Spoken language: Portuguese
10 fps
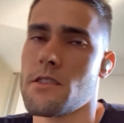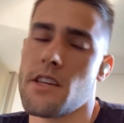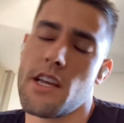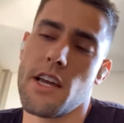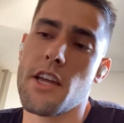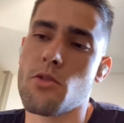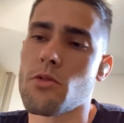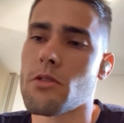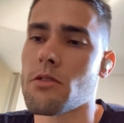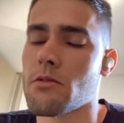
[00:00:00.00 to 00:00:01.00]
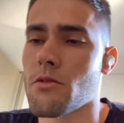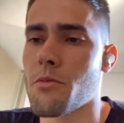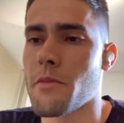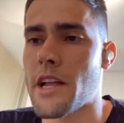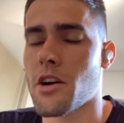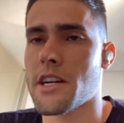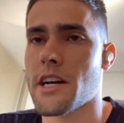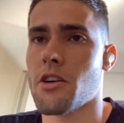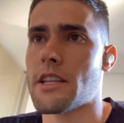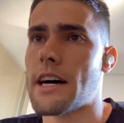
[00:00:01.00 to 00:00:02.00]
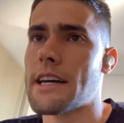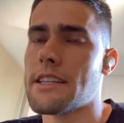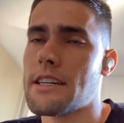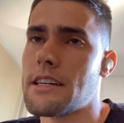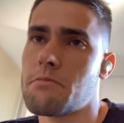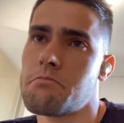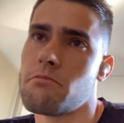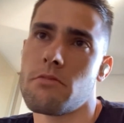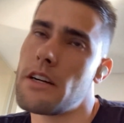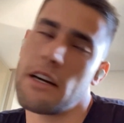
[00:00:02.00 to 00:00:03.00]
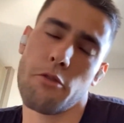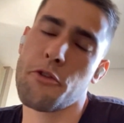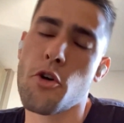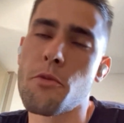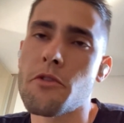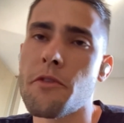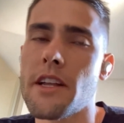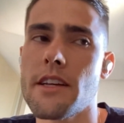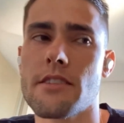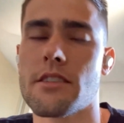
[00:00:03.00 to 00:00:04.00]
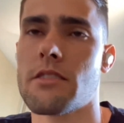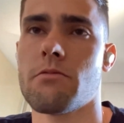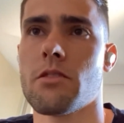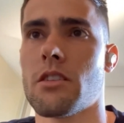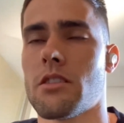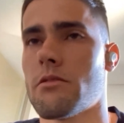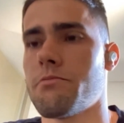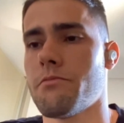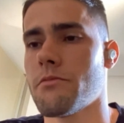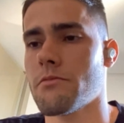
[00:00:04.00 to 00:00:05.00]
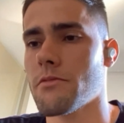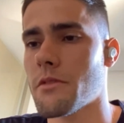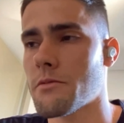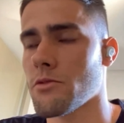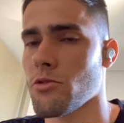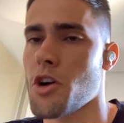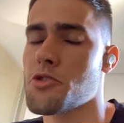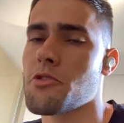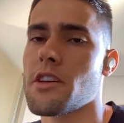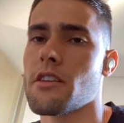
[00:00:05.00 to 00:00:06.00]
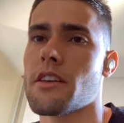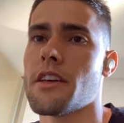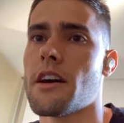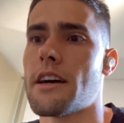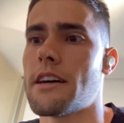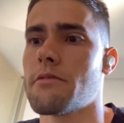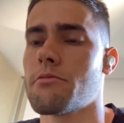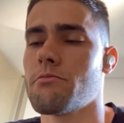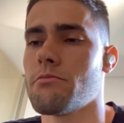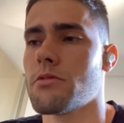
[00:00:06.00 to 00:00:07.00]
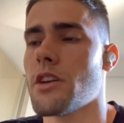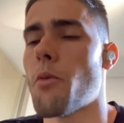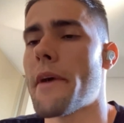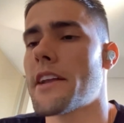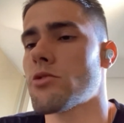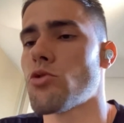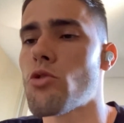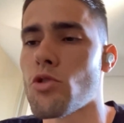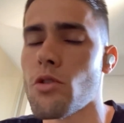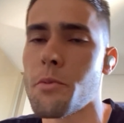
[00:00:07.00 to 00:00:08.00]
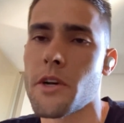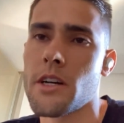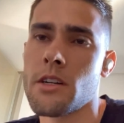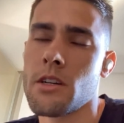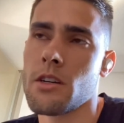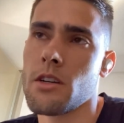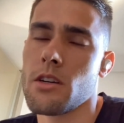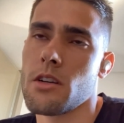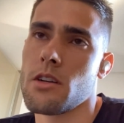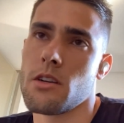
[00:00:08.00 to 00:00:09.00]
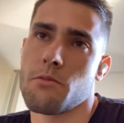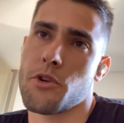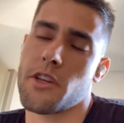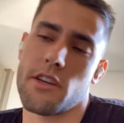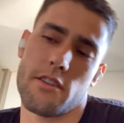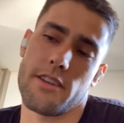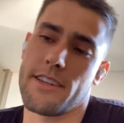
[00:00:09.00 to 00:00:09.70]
e ser eleito o melhor da rodada, é, eu fico muito feliz, né? É, lógico que, que, é, que é o mérito do grupo, né? Porque